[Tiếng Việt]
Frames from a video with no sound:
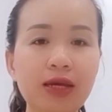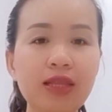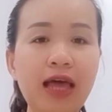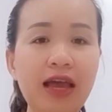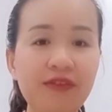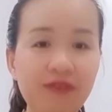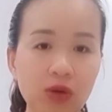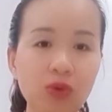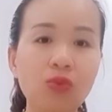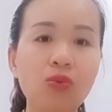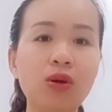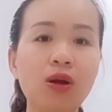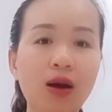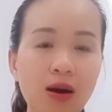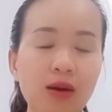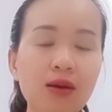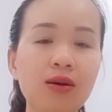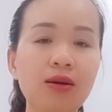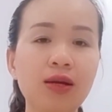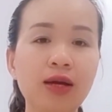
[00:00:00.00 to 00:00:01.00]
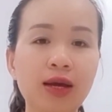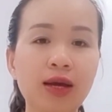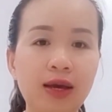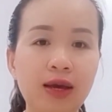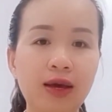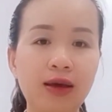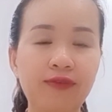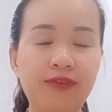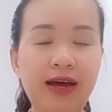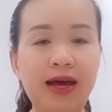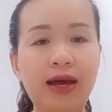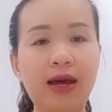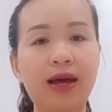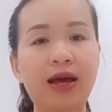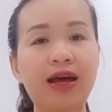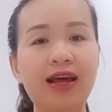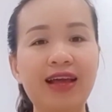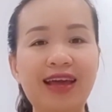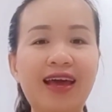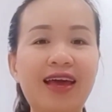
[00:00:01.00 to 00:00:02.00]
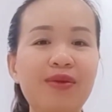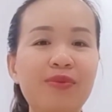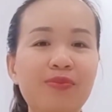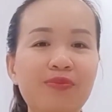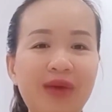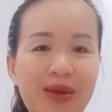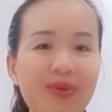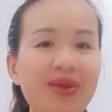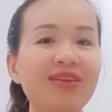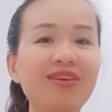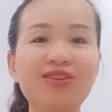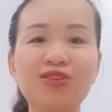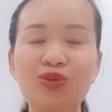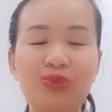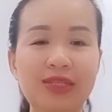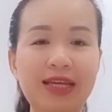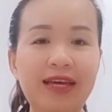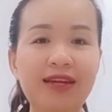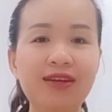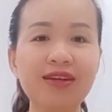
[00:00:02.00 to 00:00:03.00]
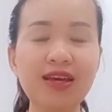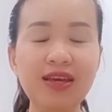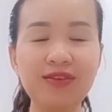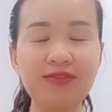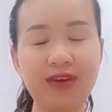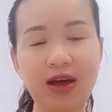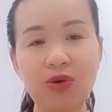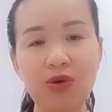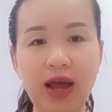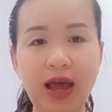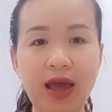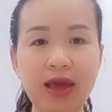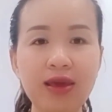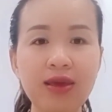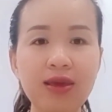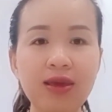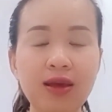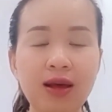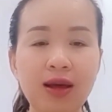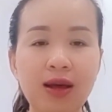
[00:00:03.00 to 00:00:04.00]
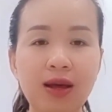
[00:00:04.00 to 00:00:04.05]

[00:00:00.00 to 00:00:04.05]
cái thành phần của nó và ngay ngay bây giờ Diệp sẽ đi vào cái